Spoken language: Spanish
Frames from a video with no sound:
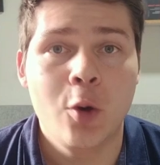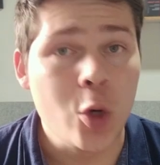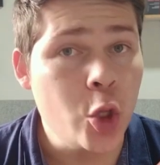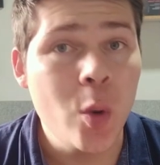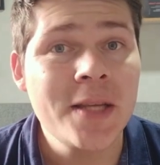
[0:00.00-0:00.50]

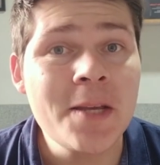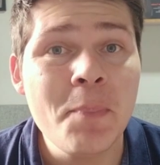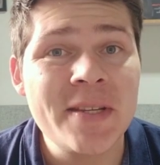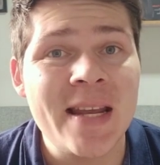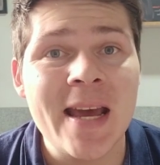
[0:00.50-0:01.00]
Cuando vas a
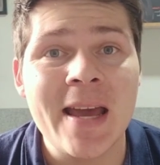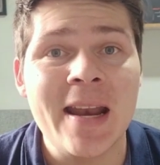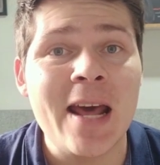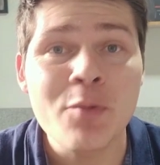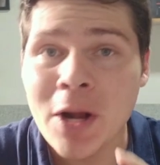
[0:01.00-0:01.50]
empezar a
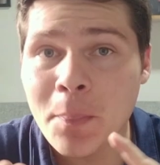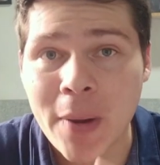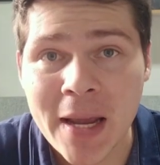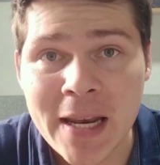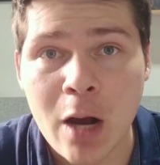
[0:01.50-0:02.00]
crear una
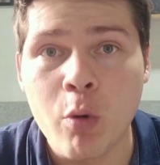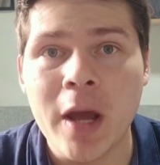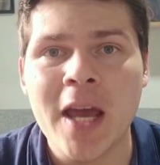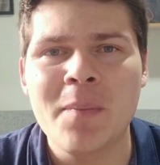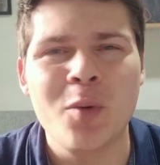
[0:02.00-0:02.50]
página
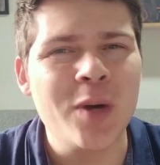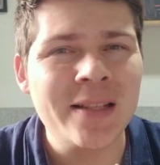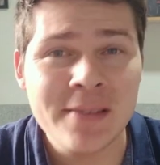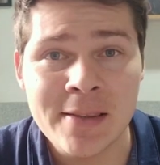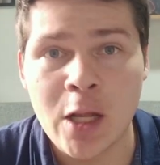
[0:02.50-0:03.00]
web,
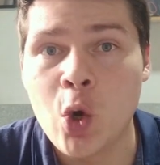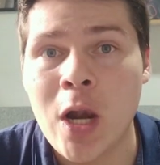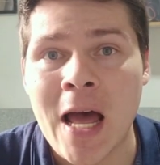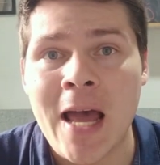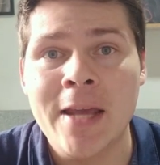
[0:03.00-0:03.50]
una tienda
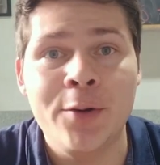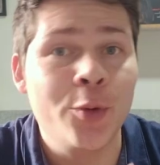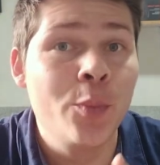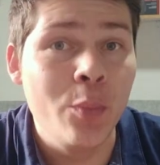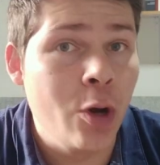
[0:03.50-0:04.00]
online,
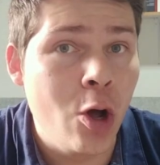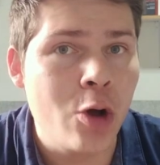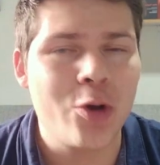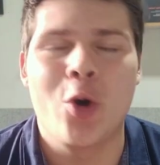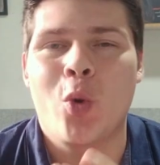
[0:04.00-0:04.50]
un
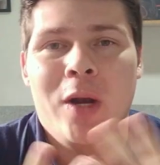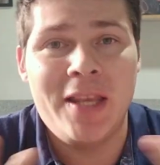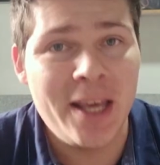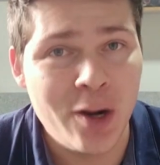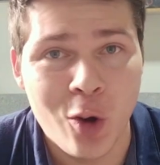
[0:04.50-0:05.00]
blog o
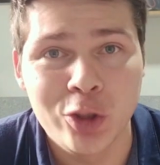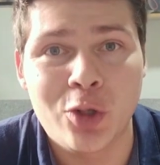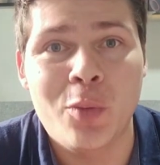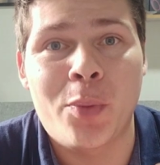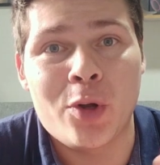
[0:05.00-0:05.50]
cualquier
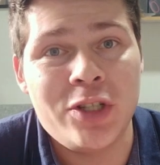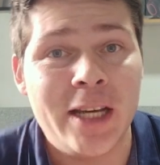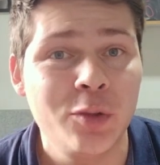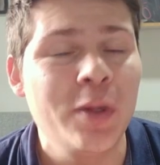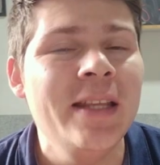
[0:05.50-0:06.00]
otro
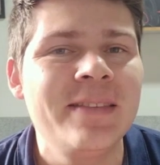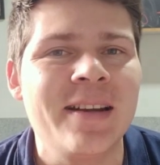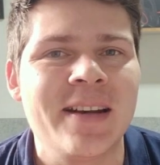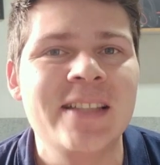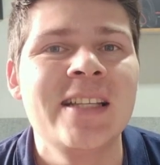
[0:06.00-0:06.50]
proyecto en
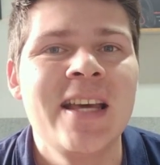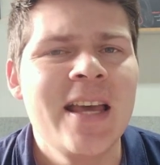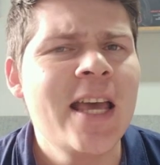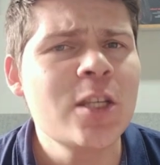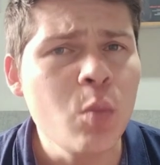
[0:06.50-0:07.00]
Internet,
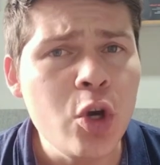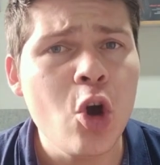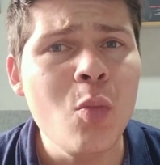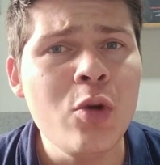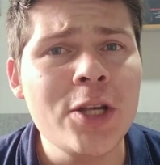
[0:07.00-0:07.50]
es muy
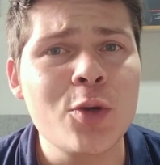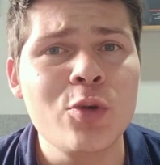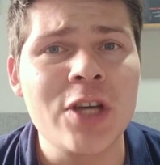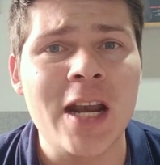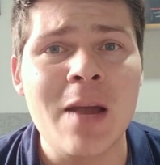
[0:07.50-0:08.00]
común
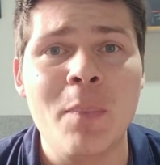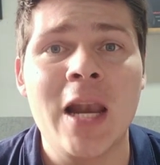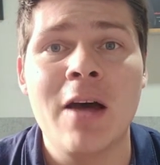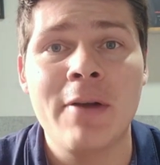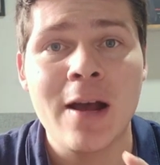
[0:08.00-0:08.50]
escuchar la
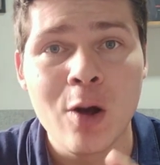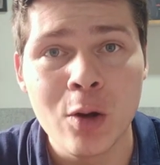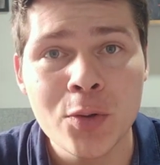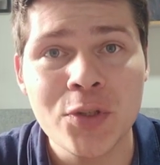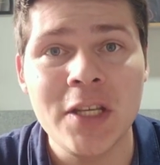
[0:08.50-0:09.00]
palabra
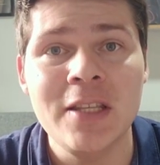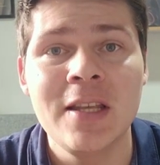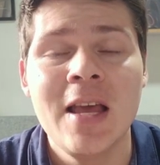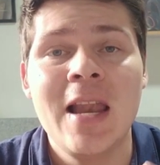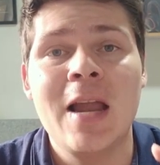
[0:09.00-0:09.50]

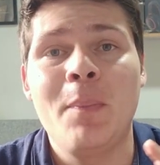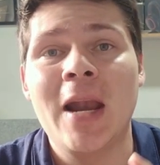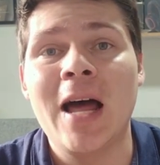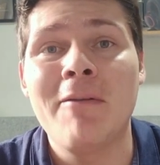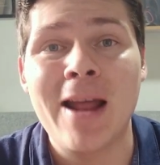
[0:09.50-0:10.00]
hosting, la
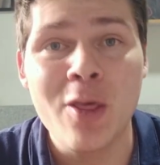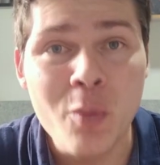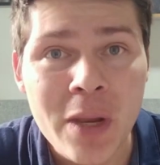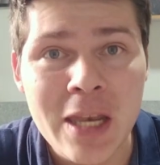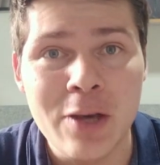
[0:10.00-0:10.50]
palabra
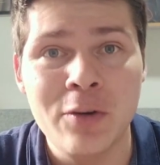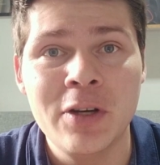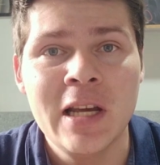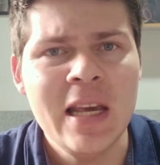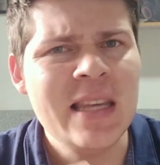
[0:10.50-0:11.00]

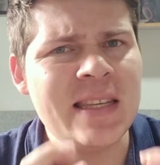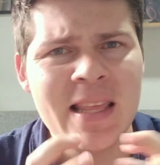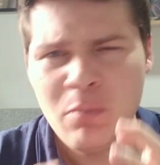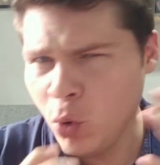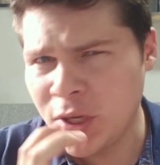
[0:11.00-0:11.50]
dominio, y se
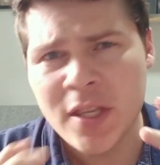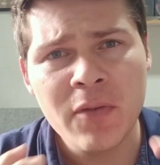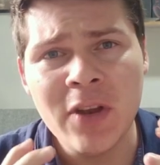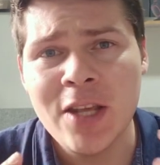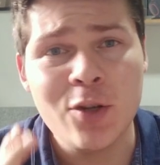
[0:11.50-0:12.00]
dan muchas
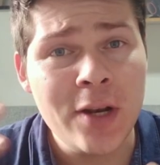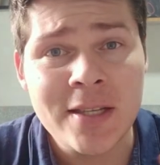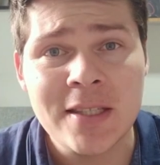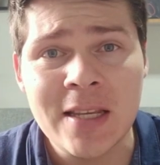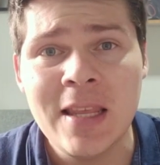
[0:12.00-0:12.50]

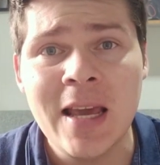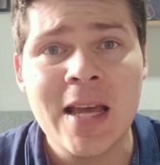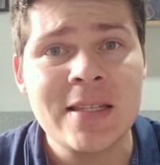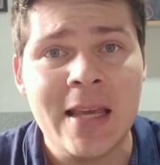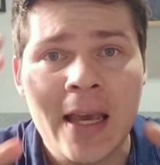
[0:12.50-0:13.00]
definiciones
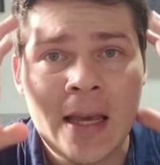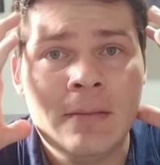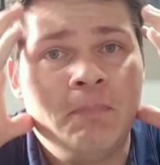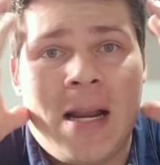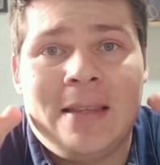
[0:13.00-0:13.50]
técnicas
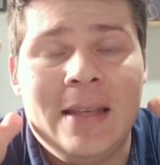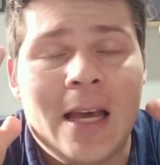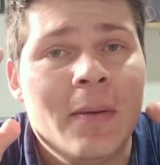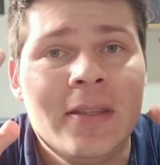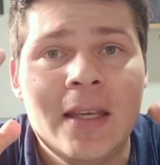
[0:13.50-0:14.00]
que
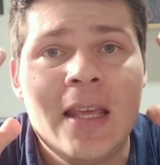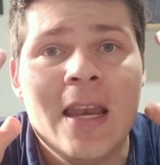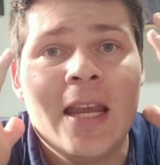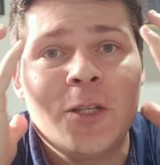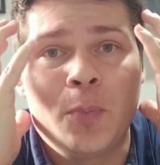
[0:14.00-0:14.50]
prácticamente
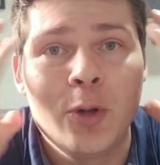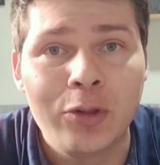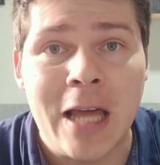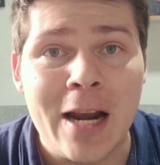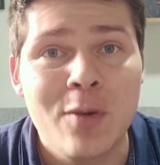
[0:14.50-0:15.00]
quieren
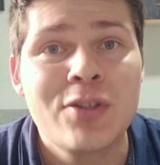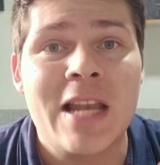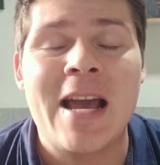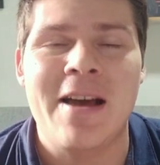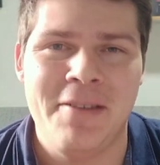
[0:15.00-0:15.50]
explotarnos
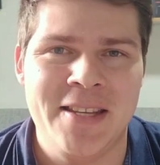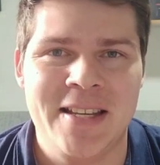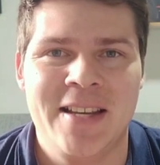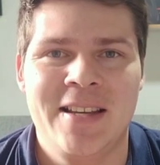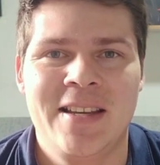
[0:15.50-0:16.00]
la
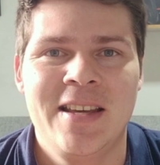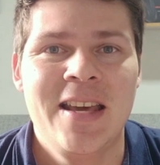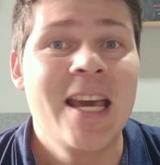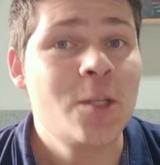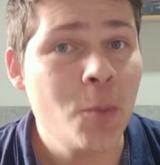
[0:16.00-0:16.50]
cabeza.
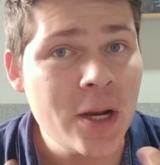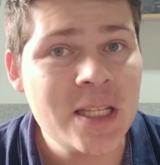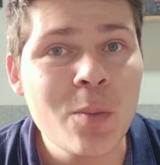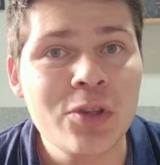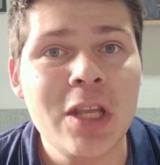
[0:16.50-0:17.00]
Es por
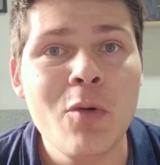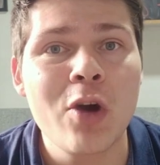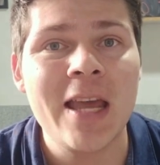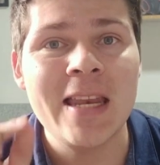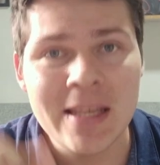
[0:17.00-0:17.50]
ese
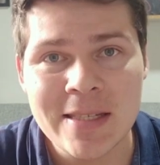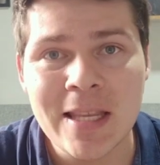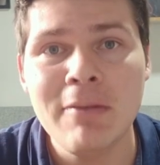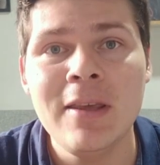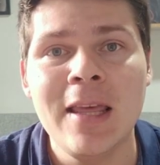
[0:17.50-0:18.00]
motivo que en
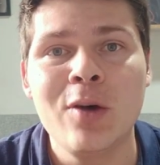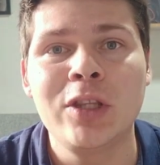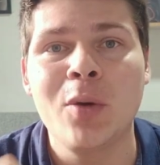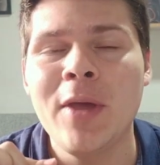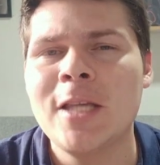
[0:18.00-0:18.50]
este video
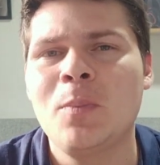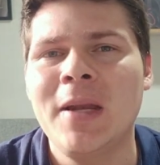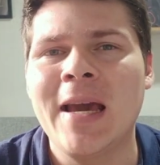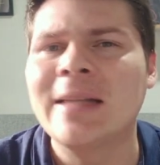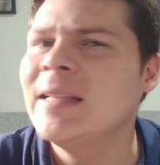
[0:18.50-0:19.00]
te voy a
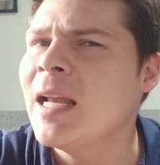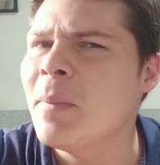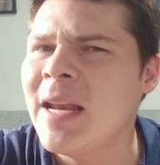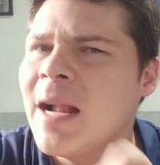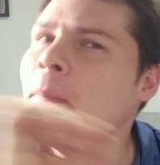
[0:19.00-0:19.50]
explicar de la
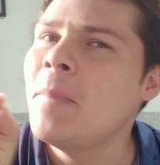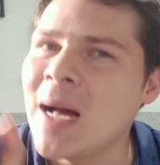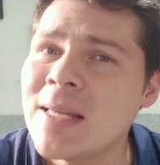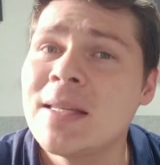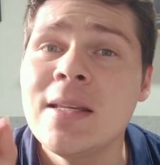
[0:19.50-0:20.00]
manera
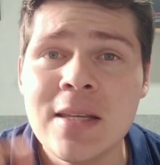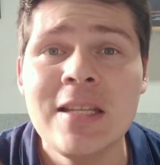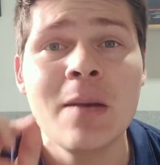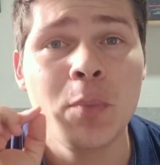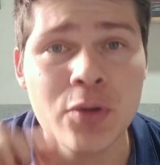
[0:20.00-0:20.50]
más
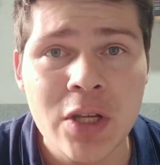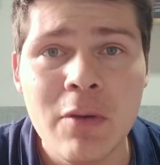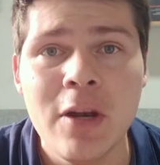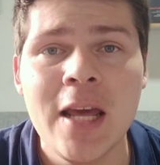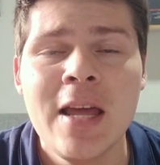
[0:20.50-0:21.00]
sencilla
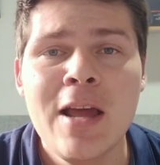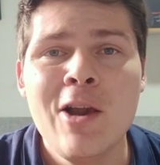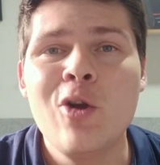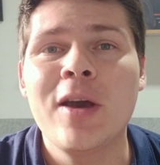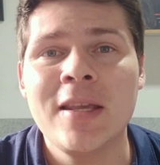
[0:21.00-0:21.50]
posible
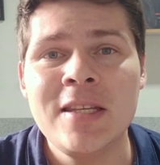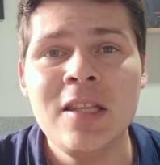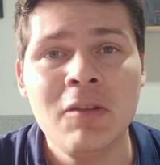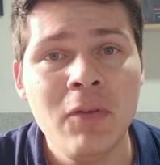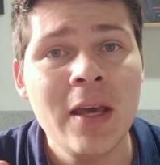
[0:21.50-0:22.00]
lo que
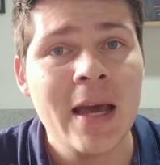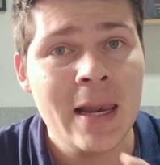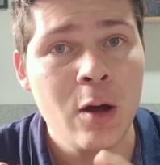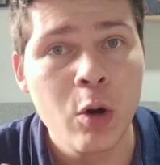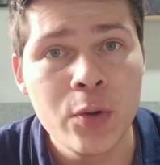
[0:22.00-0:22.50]
significa
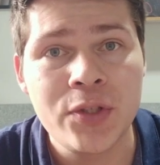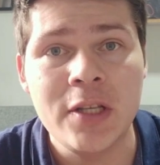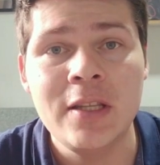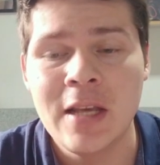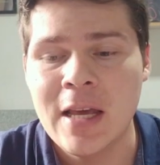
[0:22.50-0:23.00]
el
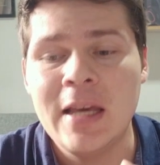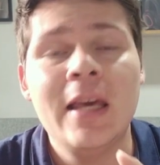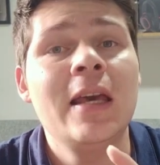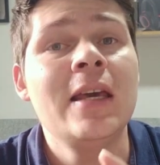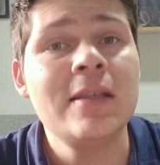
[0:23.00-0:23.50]
hosting,
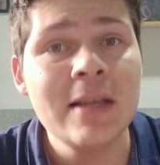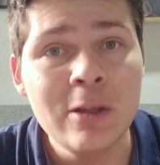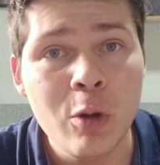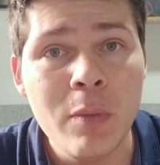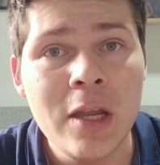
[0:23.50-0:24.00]
qué es
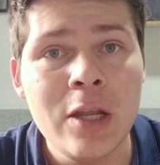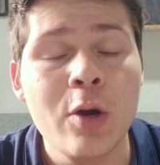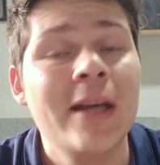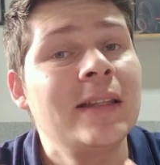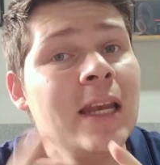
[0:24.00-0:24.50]
el
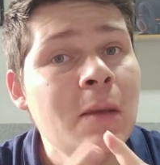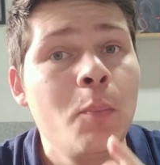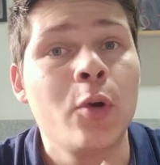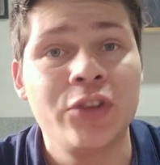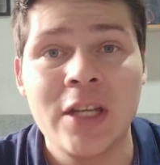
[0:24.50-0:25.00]
dominio, qué tan
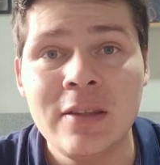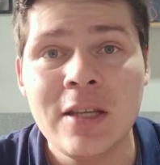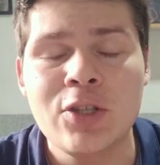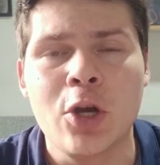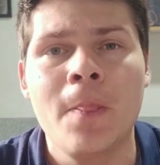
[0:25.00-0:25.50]

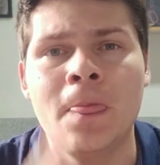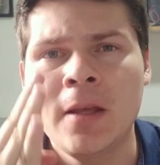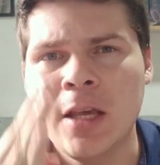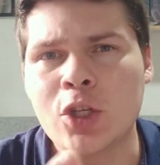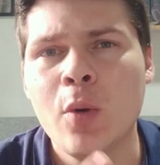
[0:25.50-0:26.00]
importantes son
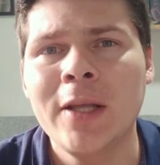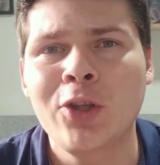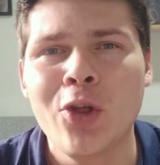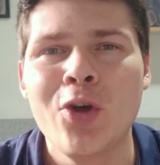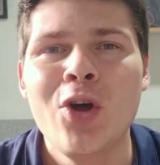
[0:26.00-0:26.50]
y sobre
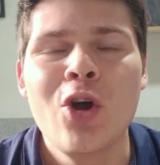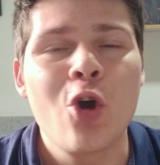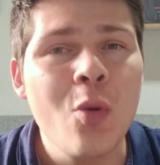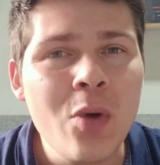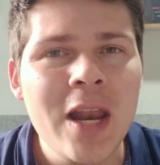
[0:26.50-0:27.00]
todo
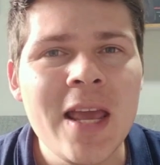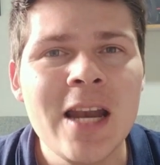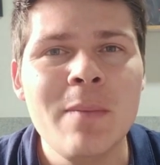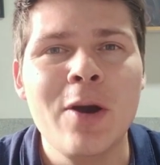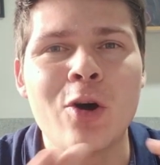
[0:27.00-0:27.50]
cómo
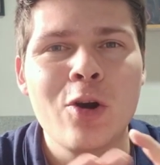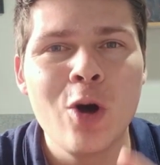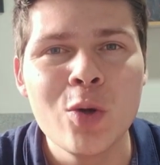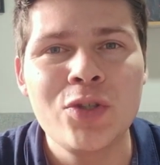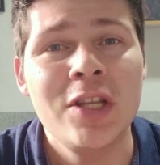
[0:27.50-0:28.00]
elegir el mejor
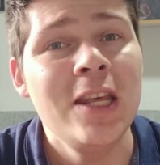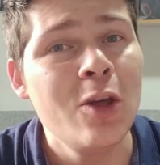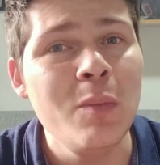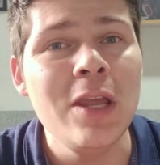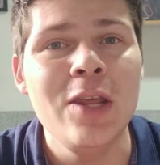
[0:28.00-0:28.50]
hosting y
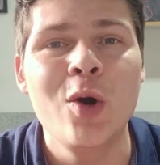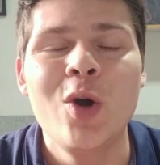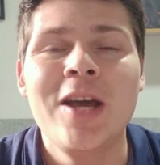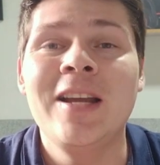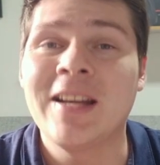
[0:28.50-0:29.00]

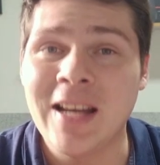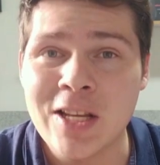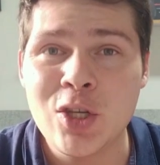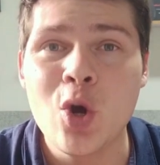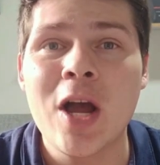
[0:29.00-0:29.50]
dominio en
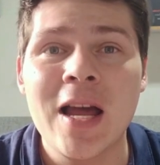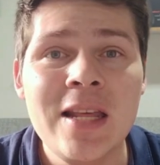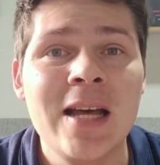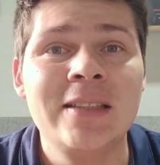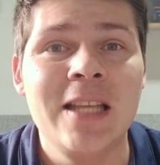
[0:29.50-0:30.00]
relación
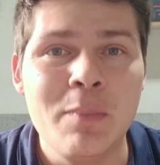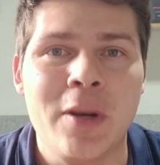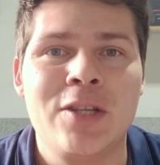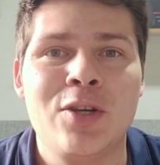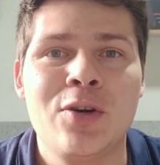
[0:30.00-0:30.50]
calidad y
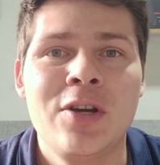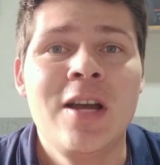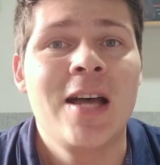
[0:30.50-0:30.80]
precio.